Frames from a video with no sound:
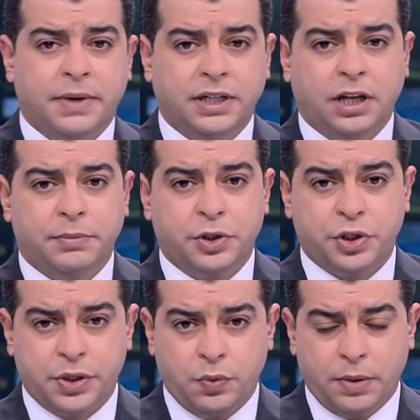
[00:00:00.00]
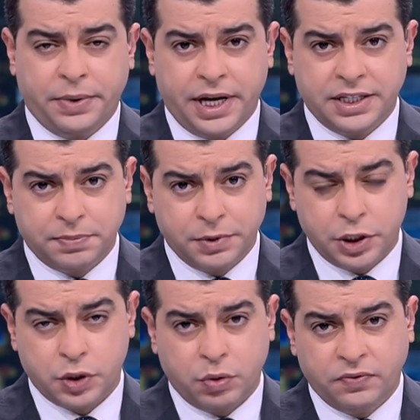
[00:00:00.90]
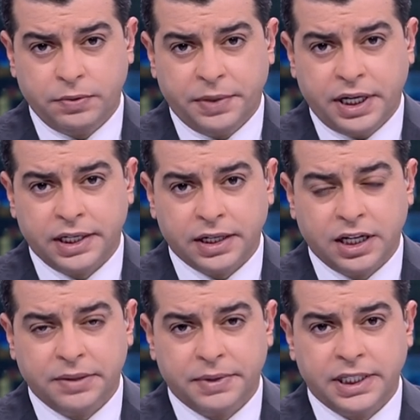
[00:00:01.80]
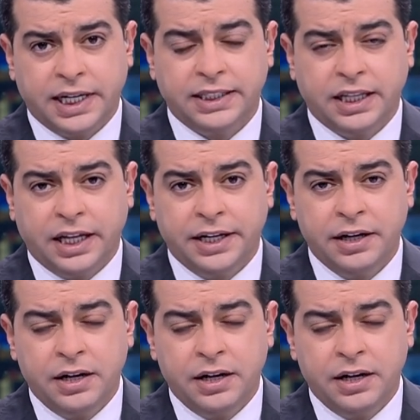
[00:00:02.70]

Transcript: اعضاء مجلس النواب ورئاسه مجلس النواب في المرحله القادمه نتحدث عن